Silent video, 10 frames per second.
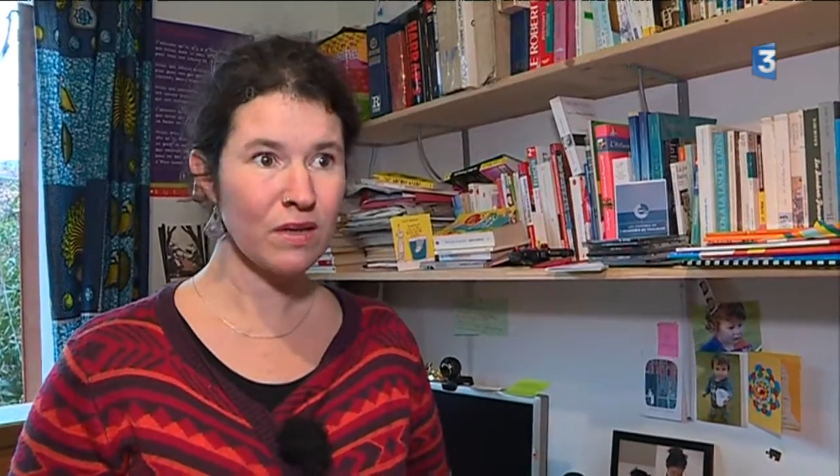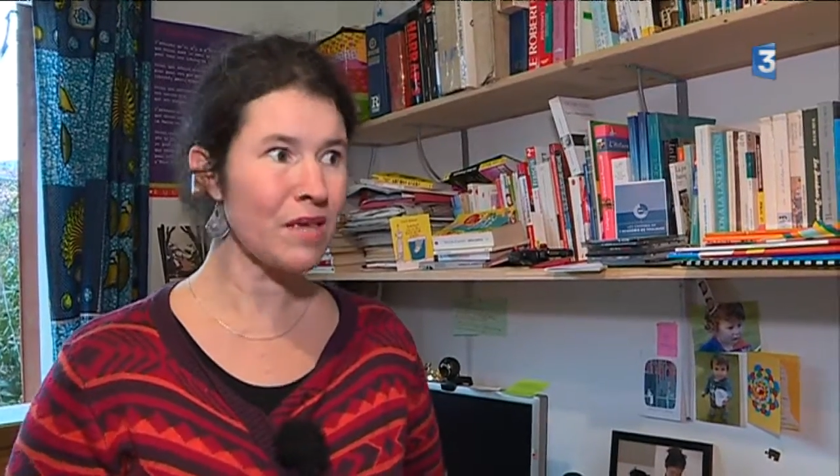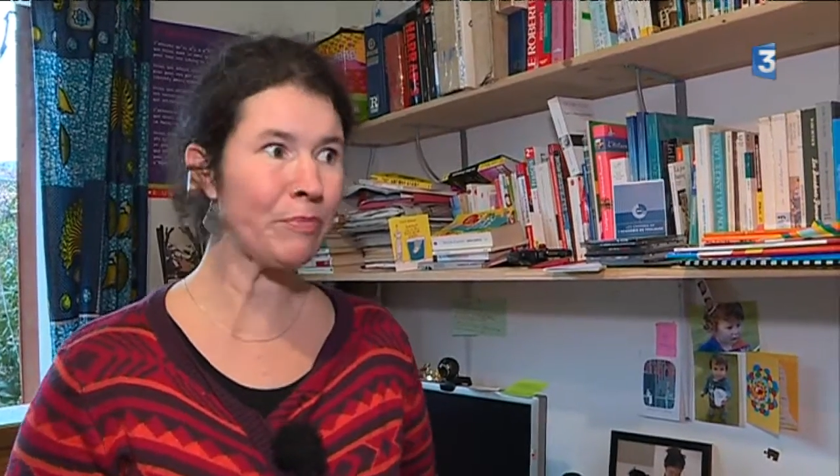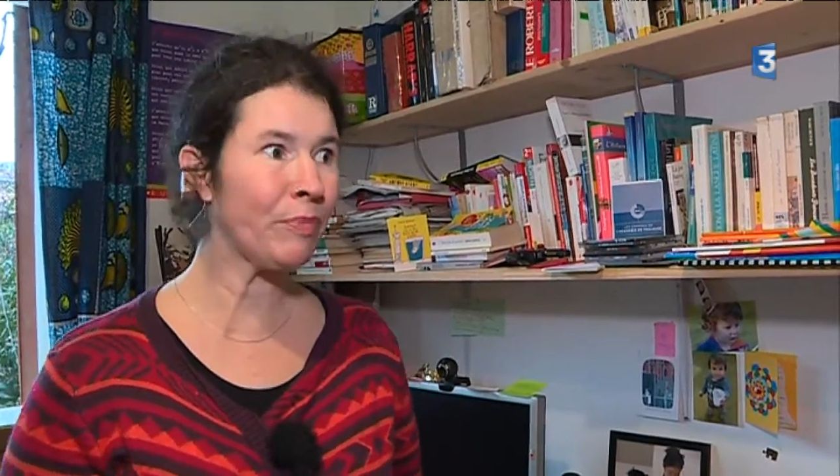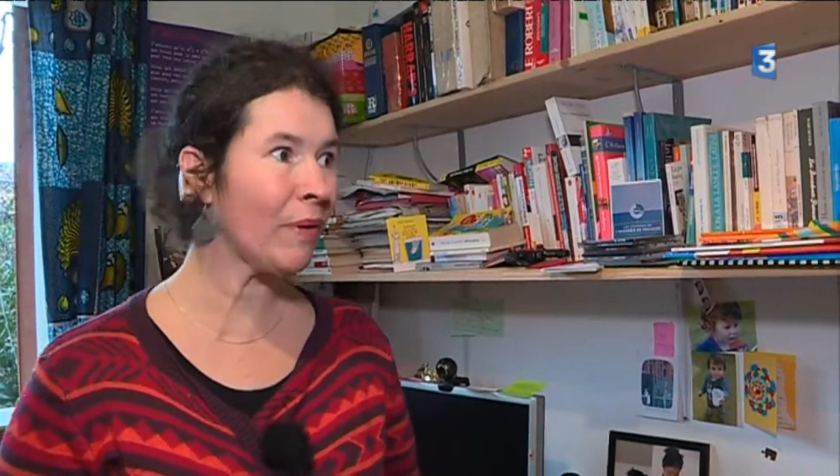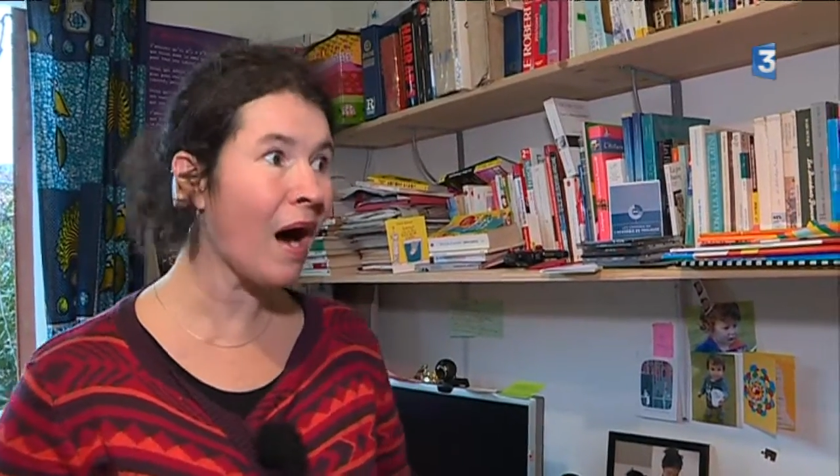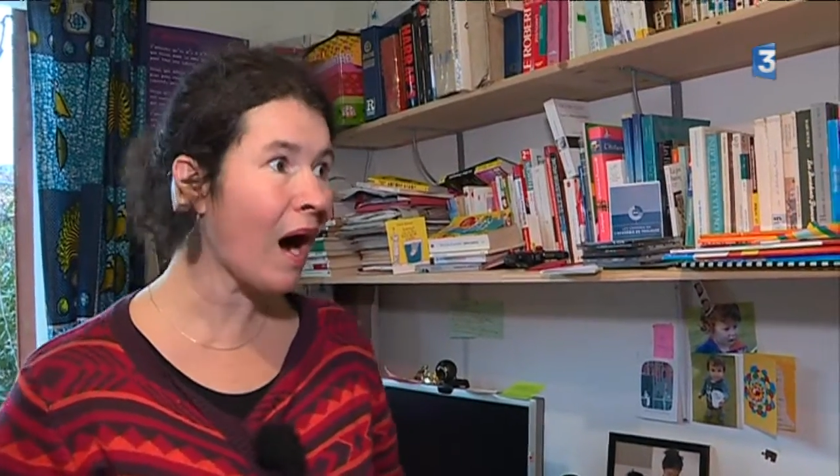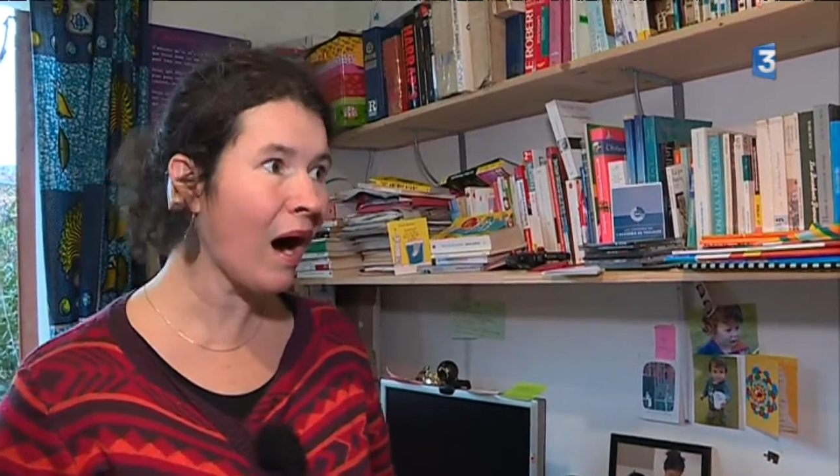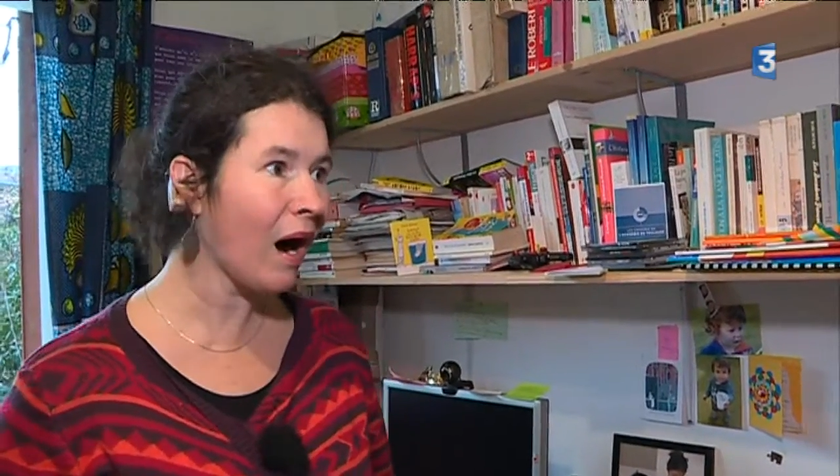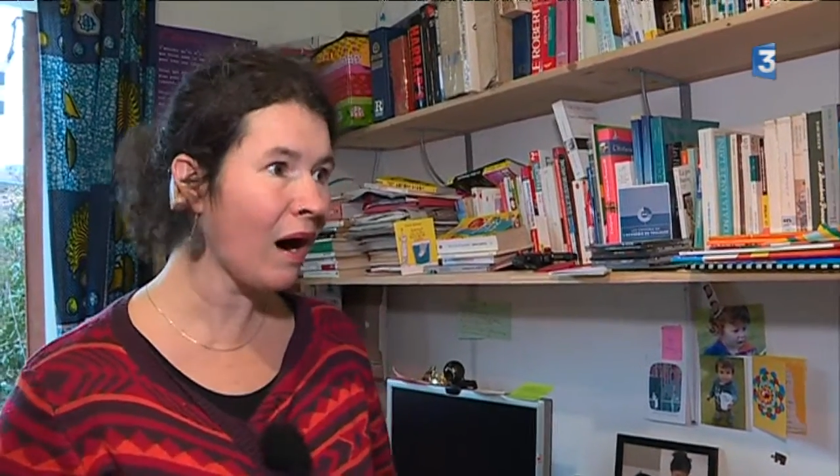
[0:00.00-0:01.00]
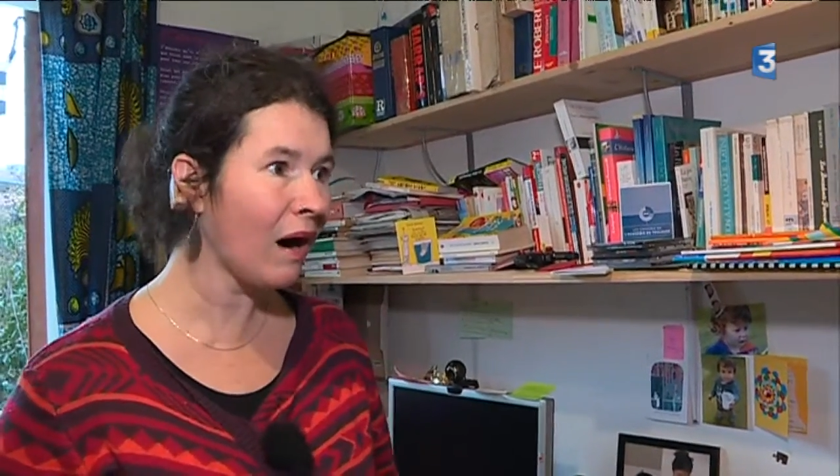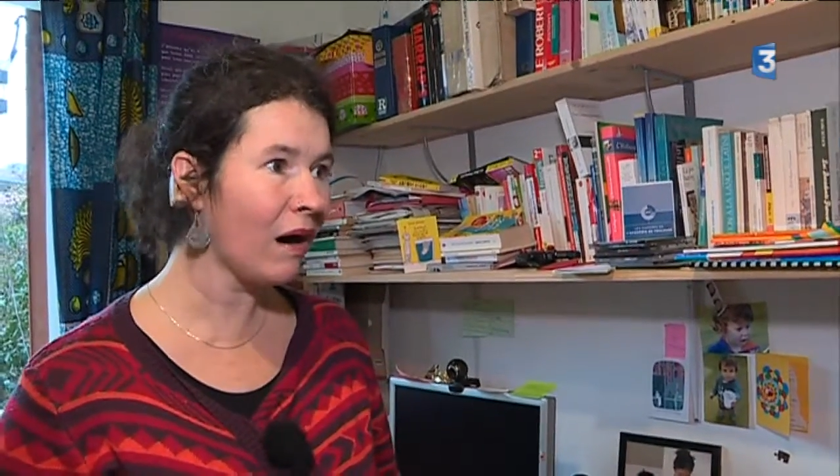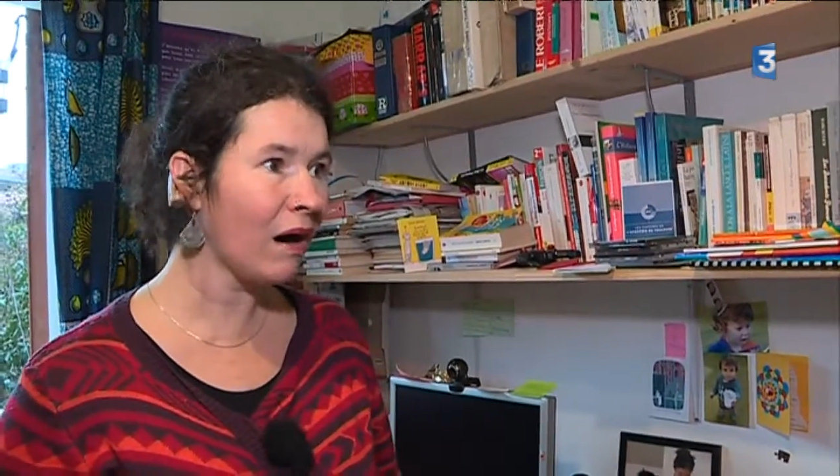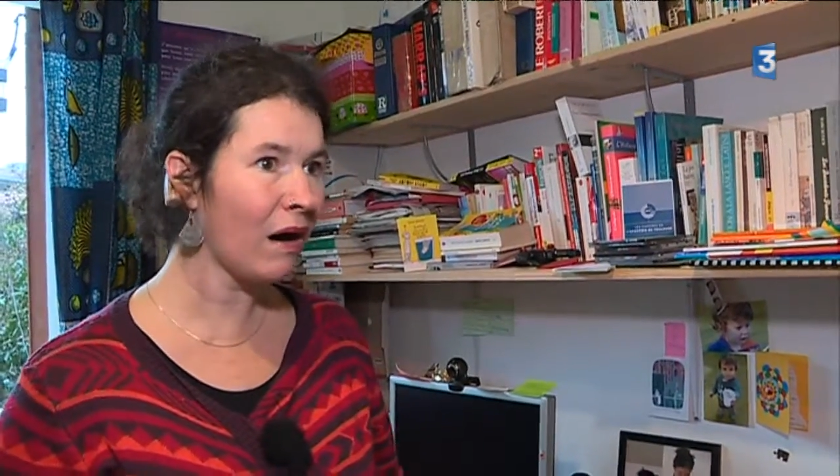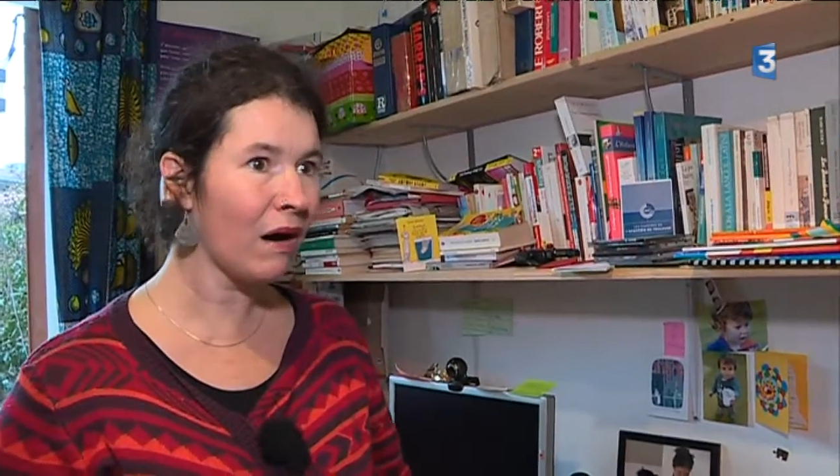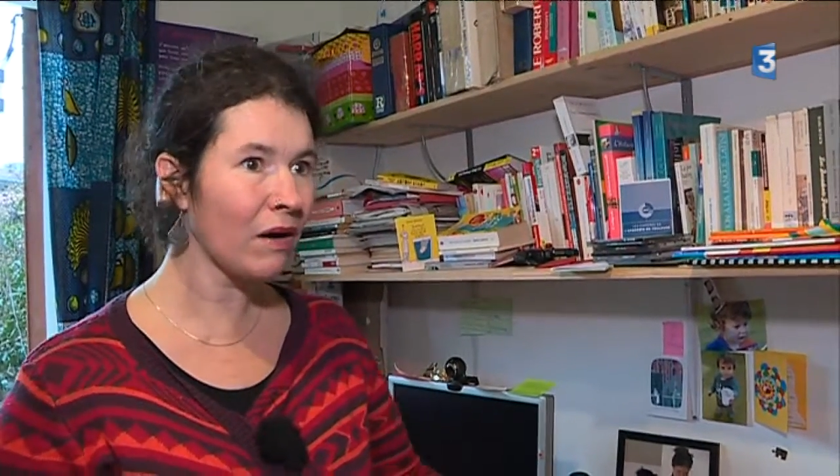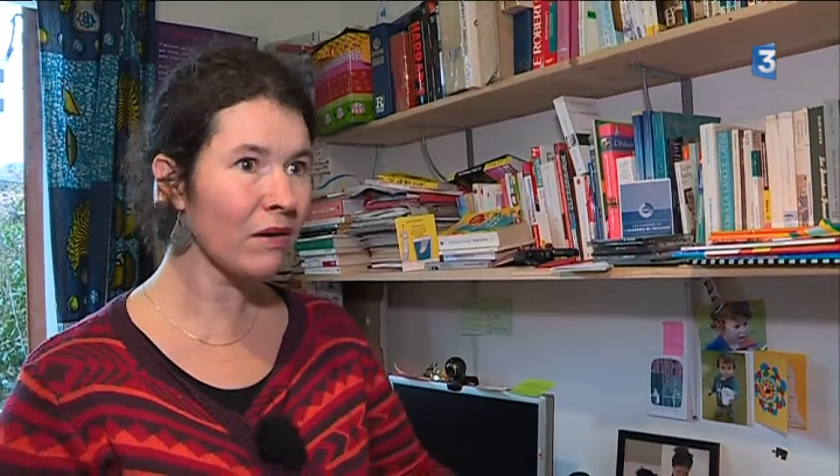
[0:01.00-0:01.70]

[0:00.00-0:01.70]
Et pas